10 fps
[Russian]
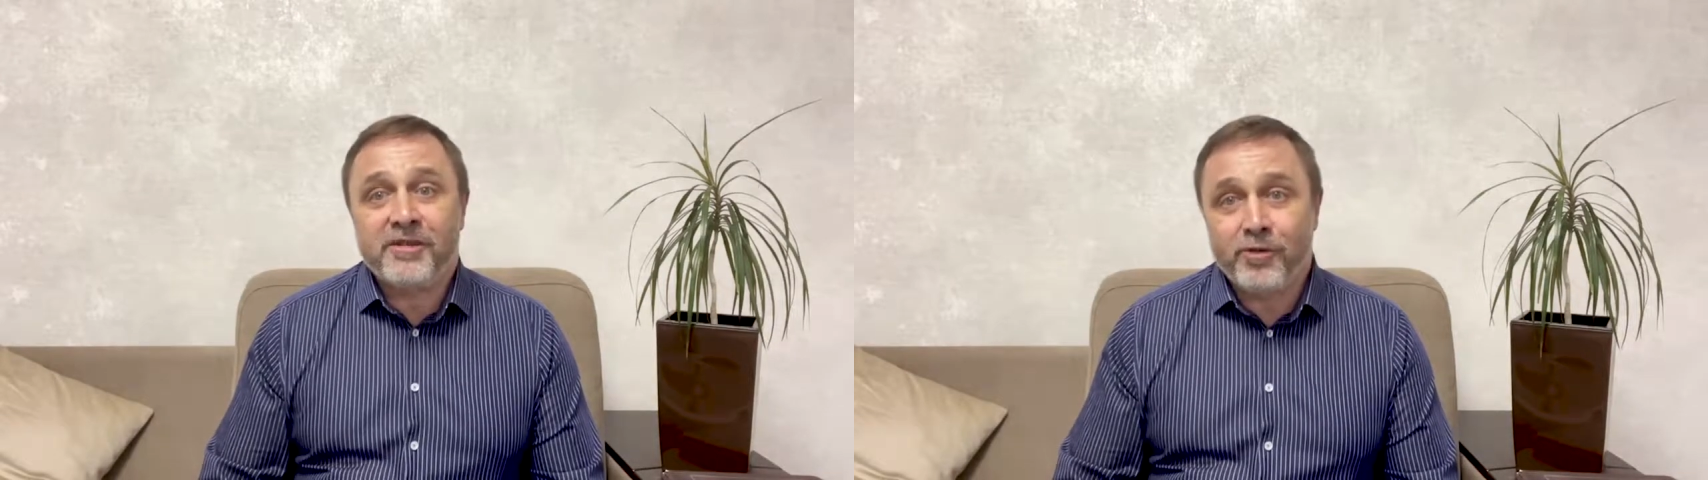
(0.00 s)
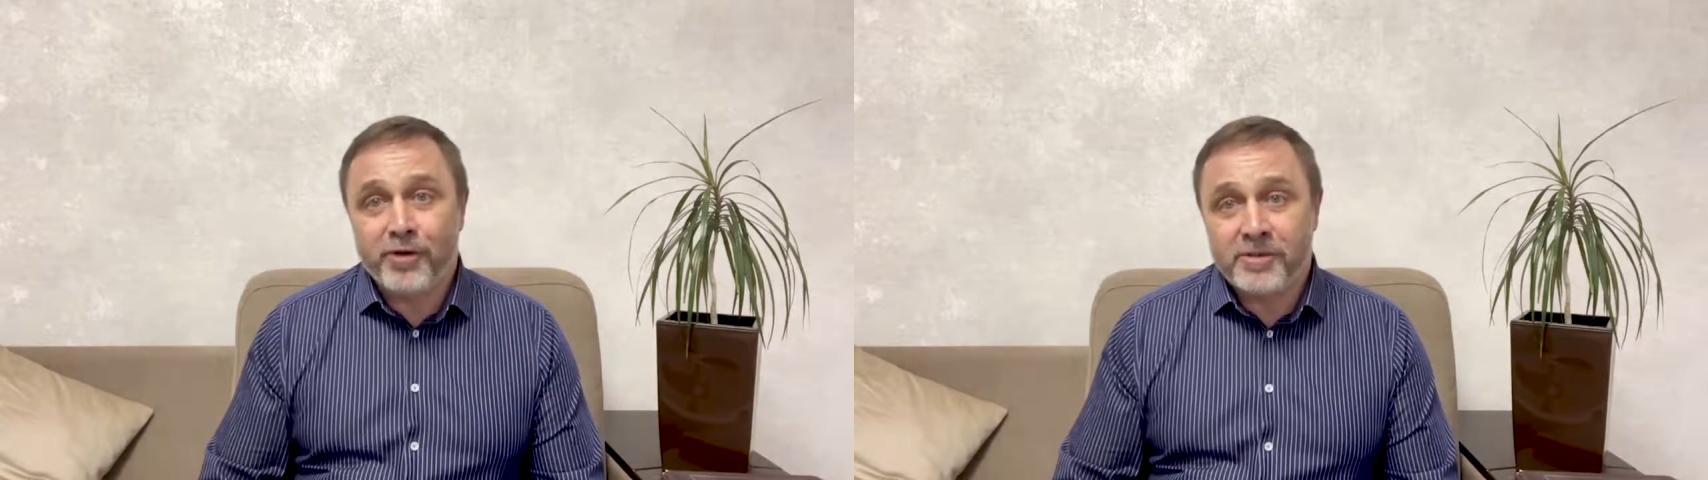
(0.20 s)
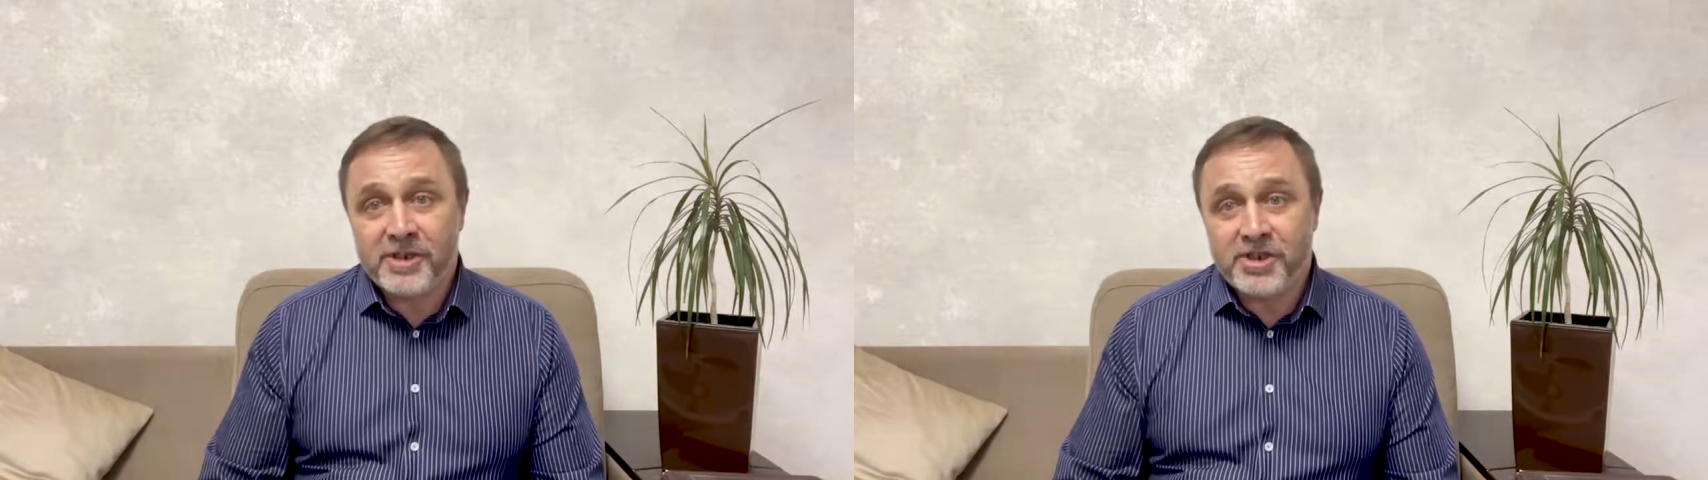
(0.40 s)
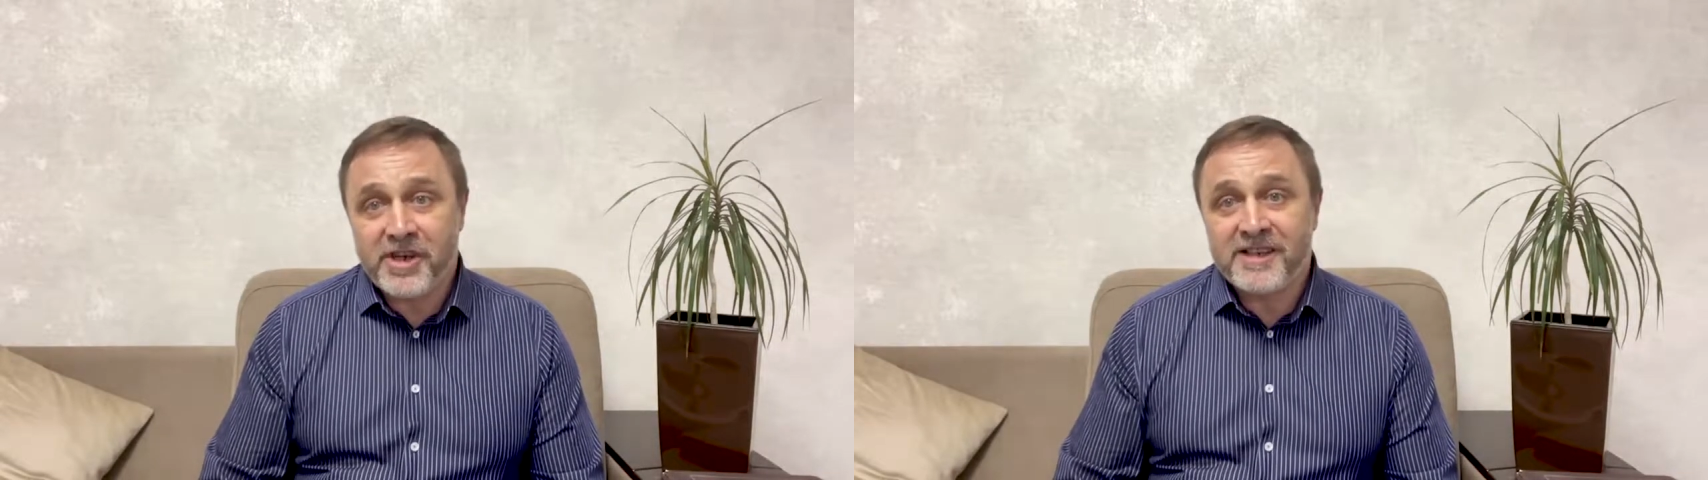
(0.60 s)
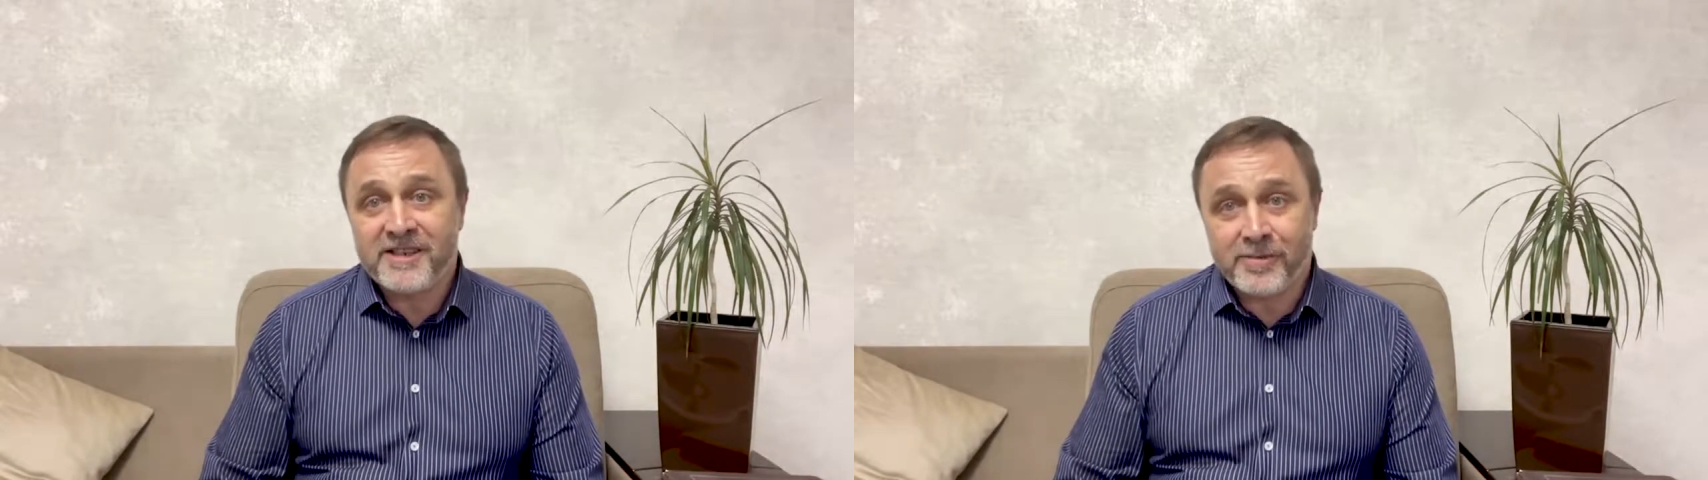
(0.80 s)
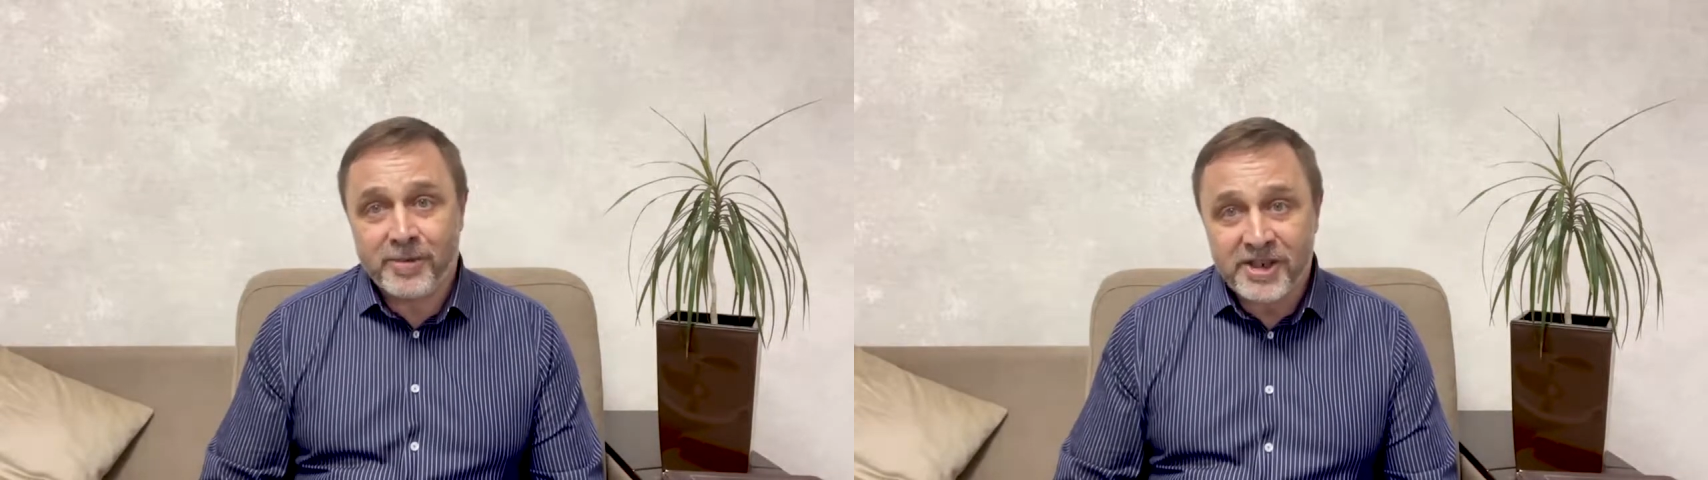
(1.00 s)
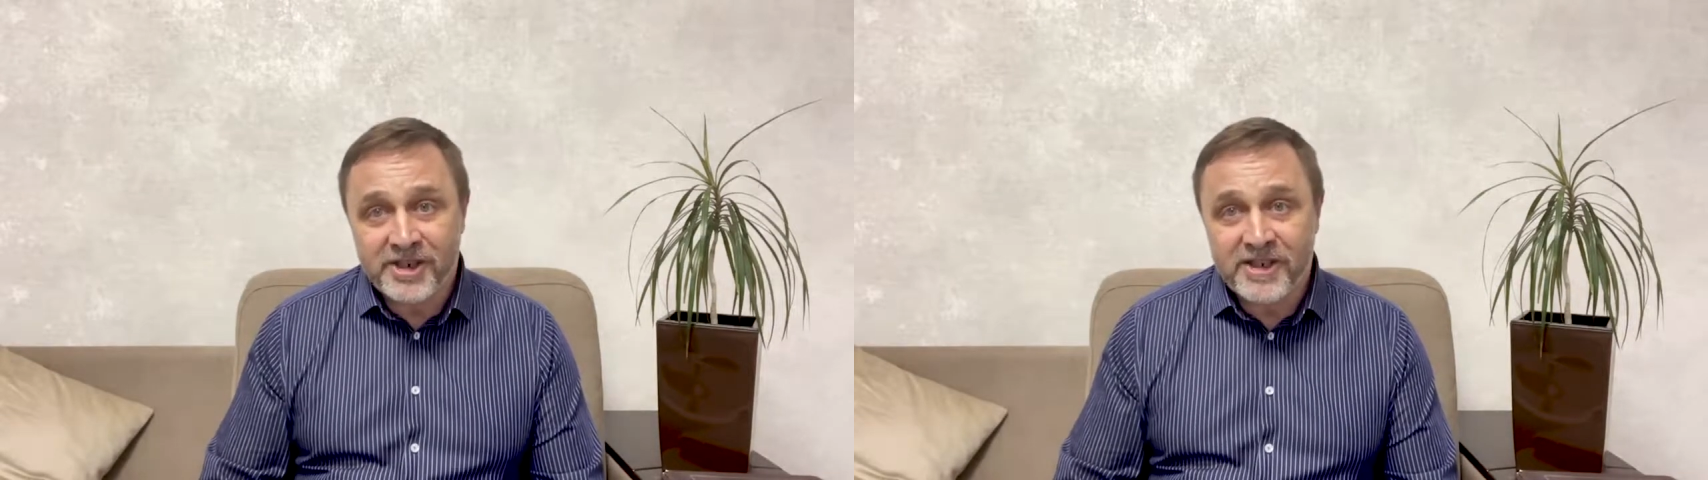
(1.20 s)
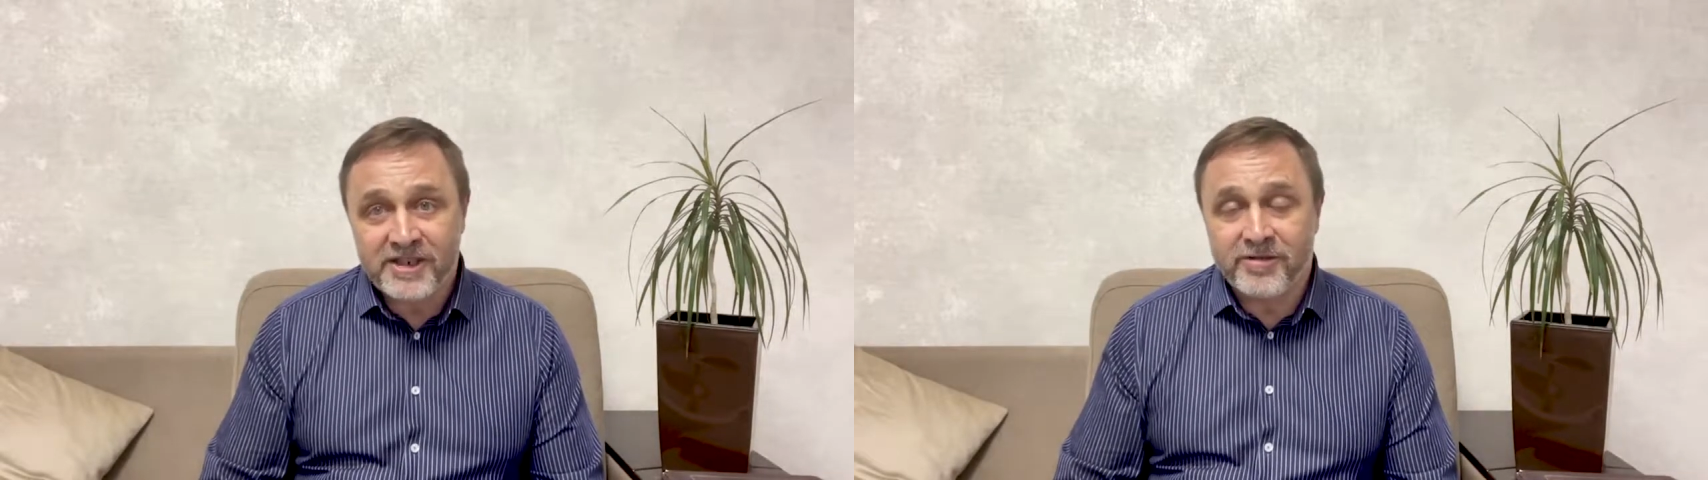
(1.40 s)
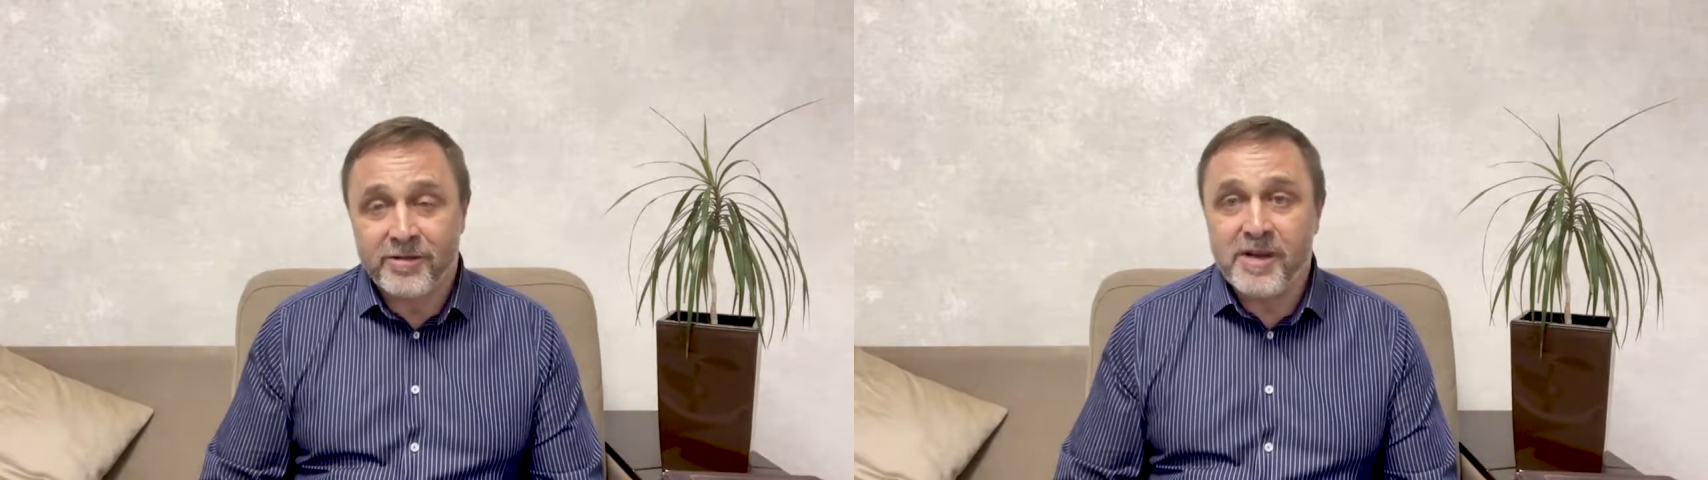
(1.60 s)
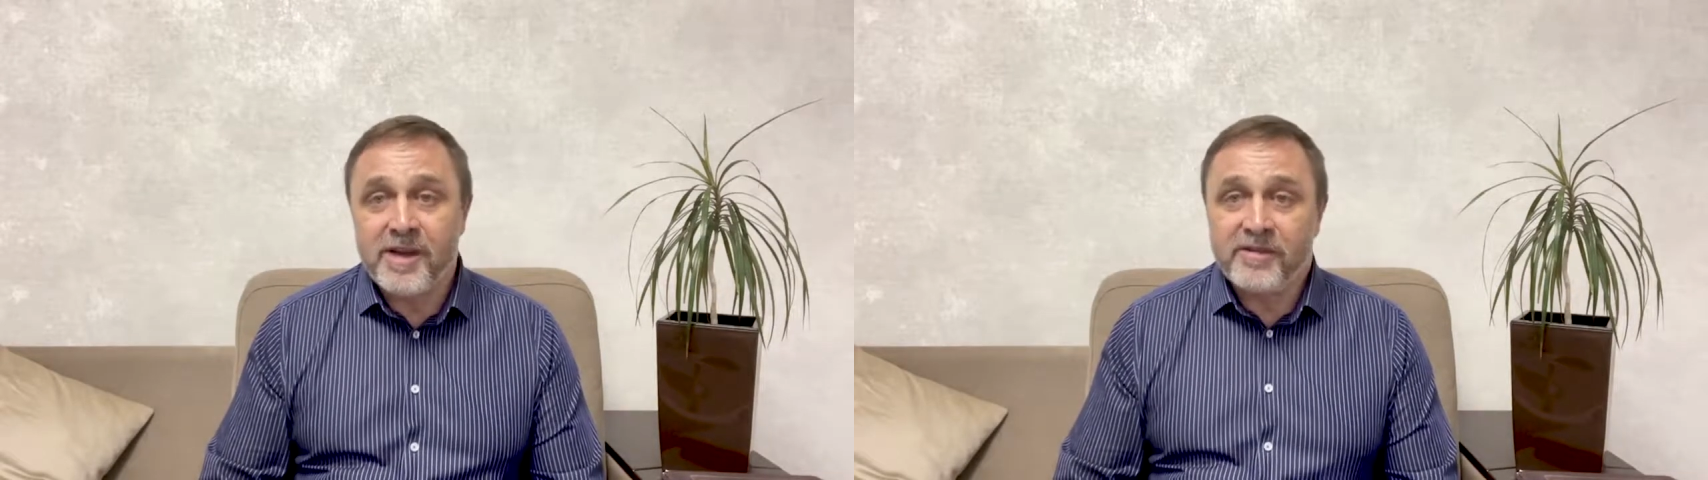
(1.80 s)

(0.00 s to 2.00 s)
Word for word: формой счастья, блаженством,